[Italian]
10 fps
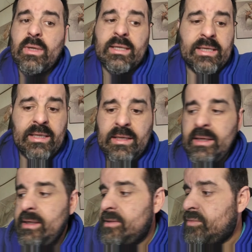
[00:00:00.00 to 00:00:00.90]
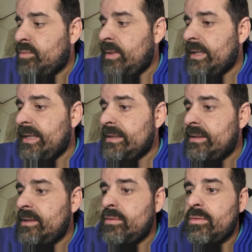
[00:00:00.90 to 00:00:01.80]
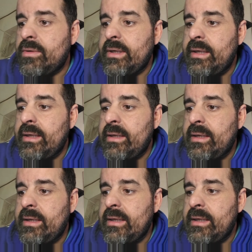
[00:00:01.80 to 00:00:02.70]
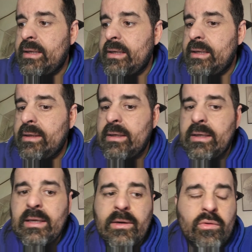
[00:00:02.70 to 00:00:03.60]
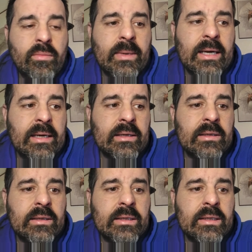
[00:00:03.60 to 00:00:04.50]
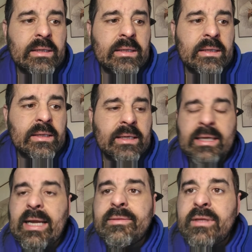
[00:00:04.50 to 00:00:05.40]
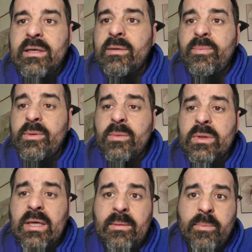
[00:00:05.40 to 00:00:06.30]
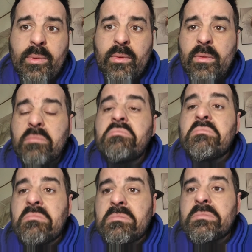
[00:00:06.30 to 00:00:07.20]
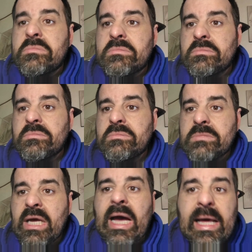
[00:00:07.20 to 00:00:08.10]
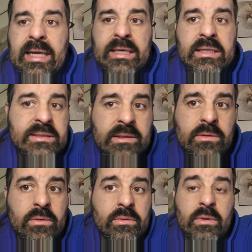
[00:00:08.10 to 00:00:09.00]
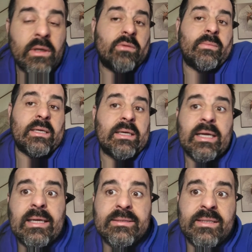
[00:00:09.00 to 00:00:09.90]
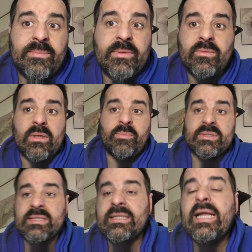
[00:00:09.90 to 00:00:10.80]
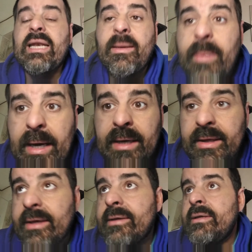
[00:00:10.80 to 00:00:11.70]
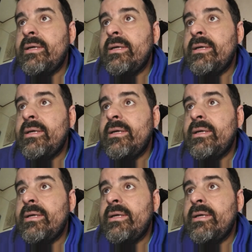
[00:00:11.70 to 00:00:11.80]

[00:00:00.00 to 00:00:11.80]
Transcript: qualche, su qualche articolo che eh, la Roma eh, grande nel primo tempo mm, cala nel secondo la Roma ragazzi nel primo tempo è stata alla pari